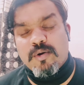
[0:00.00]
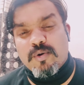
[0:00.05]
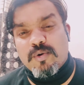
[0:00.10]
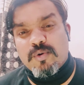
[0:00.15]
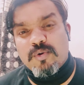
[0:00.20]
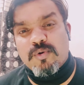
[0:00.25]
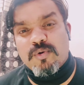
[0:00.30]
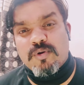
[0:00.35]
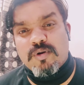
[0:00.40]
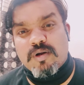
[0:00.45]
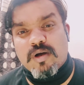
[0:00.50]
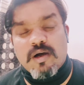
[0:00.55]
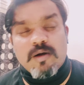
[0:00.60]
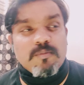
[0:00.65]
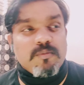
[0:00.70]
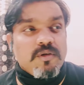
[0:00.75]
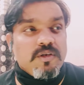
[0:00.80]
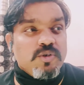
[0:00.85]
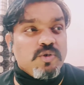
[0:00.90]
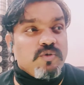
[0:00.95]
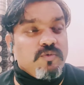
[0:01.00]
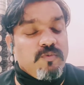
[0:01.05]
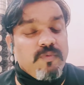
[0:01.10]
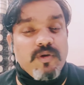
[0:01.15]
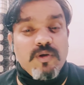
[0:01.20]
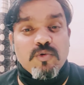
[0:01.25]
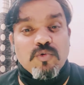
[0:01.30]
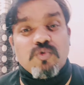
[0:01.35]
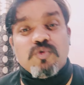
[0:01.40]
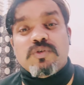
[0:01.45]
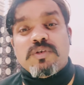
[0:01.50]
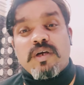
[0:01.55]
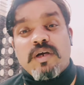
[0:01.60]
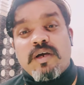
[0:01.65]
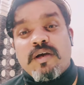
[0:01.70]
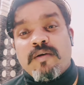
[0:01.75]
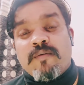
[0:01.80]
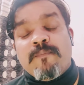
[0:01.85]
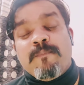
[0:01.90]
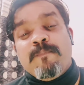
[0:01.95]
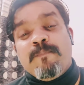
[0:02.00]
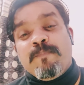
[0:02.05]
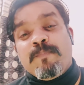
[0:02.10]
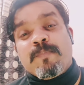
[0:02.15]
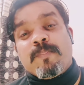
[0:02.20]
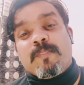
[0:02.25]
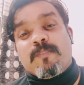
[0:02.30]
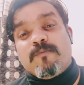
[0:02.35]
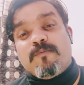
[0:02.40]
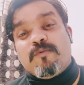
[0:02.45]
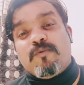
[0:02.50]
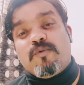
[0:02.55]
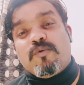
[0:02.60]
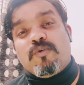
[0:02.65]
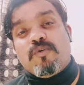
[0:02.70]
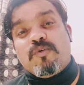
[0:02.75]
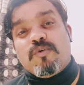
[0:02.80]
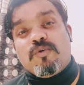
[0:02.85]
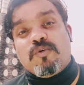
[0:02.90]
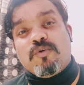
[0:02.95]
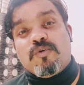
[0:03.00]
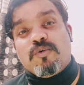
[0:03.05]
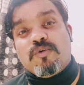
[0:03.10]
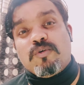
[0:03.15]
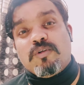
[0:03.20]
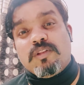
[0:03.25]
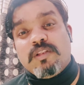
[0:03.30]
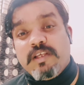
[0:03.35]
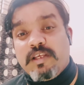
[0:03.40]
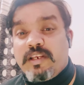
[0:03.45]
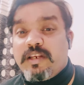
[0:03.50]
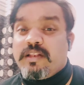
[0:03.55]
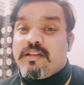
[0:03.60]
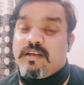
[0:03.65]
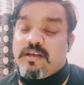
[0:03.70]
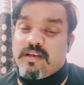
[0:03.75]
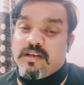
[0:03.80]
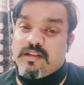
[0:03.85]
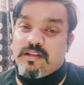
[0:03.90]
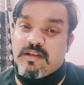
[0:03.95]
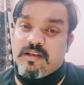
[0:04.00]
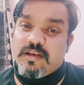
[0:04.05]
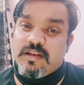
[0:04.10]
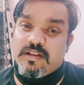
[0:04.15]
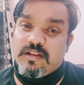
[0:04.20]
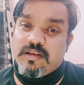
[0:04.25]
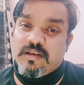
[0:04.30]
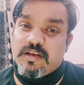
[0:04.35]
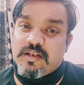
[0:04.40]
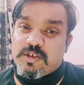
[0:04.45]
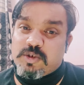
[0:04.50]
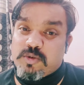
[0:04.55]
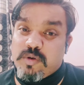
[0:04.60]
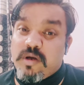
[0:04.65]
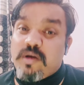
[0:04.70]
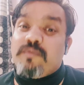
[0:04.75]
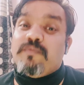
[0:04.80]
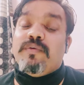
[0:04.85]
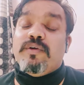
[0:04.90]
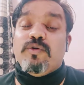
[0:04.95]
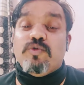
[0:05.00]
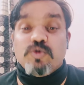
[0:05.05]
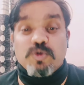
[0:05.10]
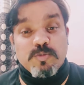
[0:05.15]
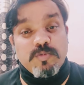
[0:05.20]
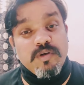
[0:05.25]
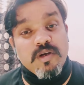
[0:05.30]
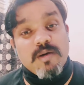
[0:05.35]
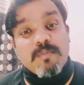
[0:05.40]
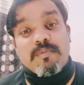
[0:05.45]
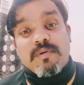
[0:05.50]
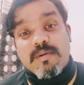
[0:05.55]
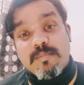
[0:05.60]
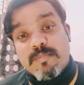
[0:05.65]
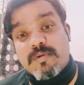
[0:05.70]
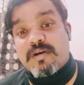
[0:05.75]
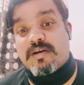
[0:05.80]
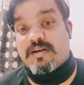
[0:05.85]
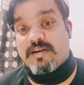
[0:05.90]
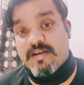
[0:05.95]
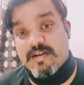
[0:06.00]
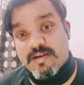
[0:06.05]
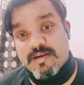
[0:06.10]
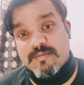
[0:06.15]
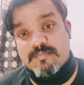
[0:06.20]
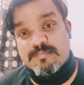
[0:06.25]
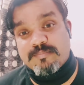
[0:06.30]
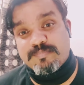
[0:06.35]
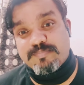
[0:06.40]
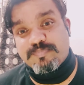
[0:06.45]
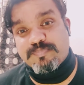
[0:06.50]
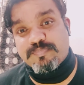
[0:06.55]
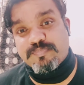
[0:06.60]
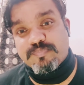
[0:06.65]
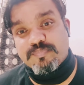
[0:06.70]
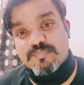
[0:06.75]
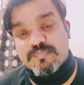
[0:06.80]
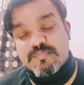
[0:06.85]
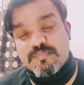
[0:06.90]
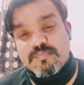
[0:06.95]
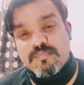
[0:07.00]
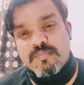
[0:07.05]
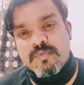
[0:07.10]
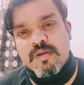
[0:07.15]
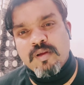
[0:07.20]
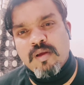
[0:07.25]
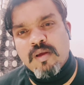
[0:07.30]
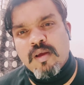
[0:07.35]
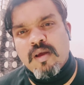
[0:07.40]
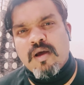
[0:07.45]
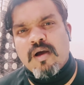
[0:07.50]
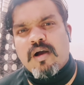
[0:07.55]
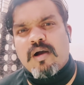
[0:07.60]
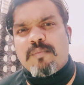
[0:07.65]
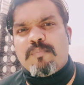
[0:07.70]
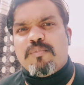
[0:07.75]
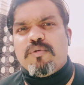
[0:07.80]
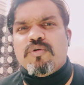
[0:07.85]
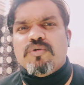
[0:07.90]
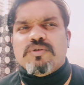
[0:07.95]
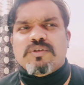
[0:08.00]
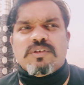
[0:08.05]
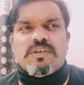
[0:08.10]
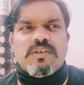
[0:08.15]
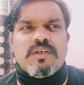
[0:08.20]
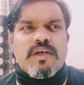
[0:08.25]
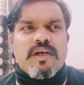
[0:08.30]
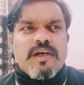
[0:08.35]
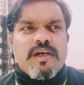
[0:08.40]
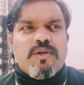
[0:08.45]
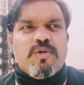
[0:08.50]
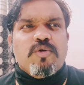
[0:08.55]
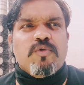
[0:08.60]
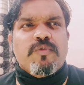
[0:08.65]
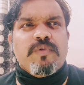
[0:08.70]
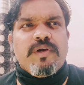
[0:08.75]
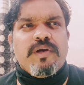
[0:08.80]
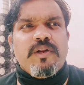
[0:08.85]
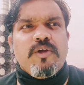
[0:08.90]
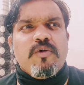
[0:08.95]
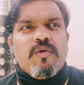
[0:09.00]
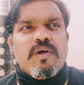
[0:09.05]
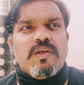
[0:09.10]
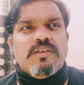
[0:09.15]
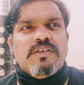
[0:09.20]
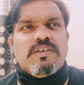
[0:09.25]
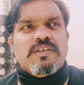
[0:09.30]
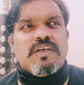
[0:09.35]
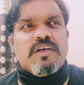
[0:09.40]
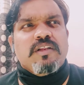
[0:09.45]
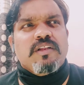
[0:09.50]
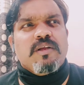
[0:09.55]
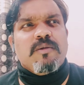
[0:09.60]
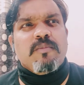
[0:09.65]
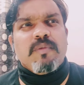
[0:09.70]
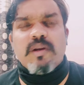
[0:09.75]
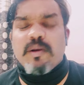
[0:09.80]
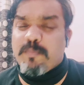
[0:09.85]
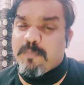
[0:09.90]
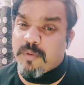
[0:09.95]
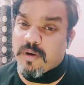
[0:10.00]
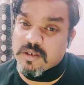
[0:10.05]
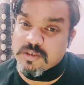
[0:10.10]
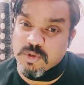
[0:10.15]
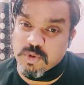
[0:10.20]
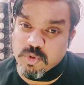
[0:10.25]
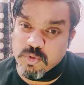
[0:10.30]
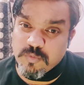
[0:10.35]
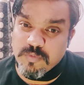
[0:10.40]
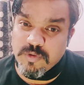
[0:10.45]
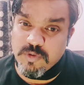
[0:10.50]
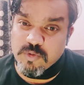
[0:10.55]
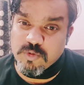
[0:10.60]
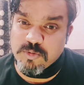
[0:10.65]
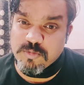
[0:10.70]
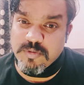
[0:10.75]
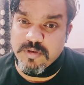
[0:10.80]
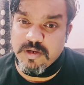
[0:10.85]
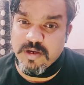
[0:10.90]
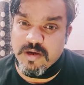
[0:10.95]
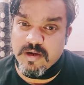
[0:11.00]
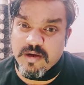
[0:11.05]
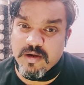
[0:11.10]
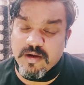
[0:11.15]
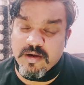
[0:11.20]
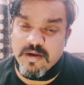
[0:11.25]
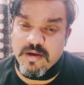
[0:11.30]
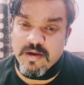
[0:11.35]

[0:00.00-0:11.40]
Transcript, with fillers: और आपके जो व्यूज़ है वो धीरे धीरे धीरे धीरे जो है व्यूज़ भी आपके बढ़ रहे हैं अब बहुत सी एक दो वीडियो है जिसके अंदर मेरे 500 व्यूज़ भी है